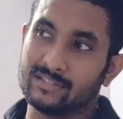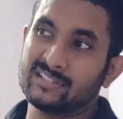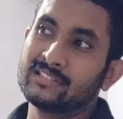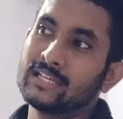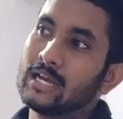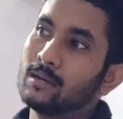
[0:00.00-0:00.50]

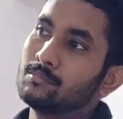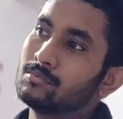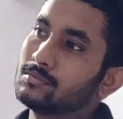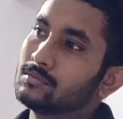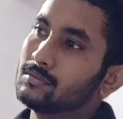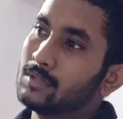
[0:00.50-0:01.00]
जैसे आप
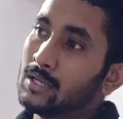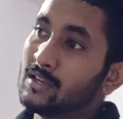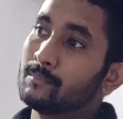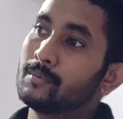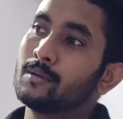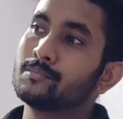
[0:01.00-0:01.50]

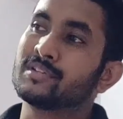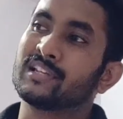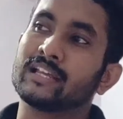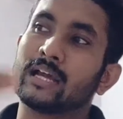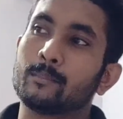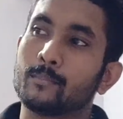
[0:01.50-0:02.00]
पर्म
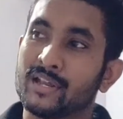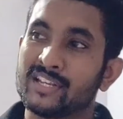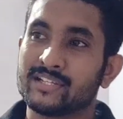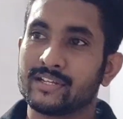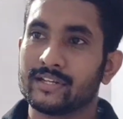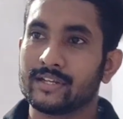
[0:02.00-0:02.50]
चले गए आप
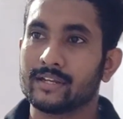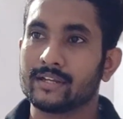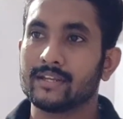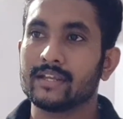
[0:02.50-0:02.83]
माली चले गए